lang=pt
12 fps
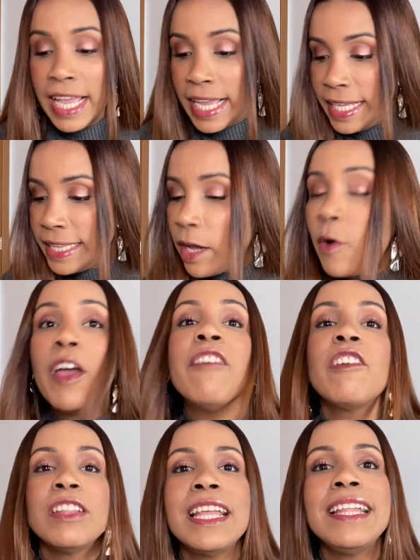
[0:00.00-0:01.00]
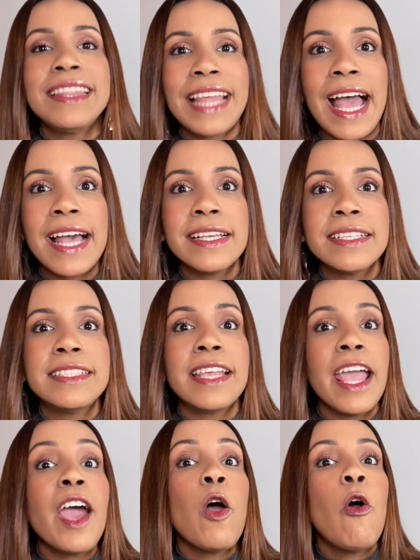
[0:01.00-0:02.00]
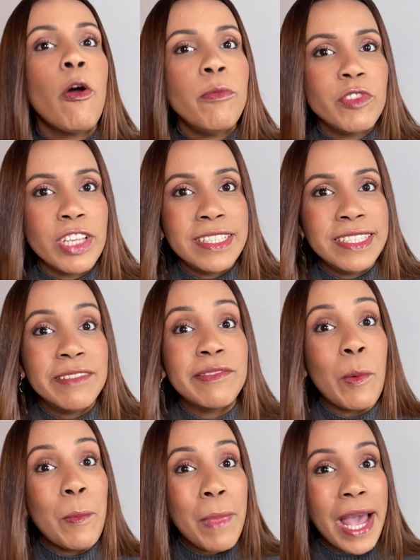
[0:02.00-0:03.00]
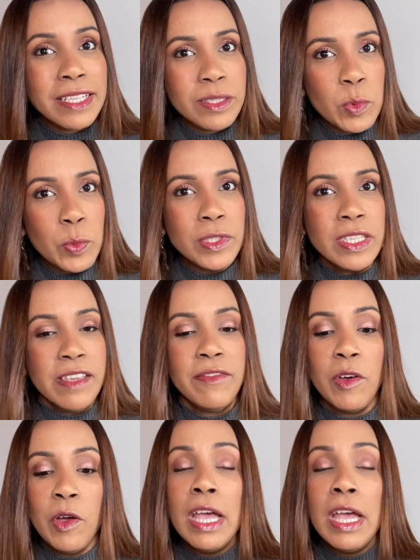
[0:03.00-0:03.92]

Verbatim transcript: Então eu vou tentar ser objetiva o máximo possível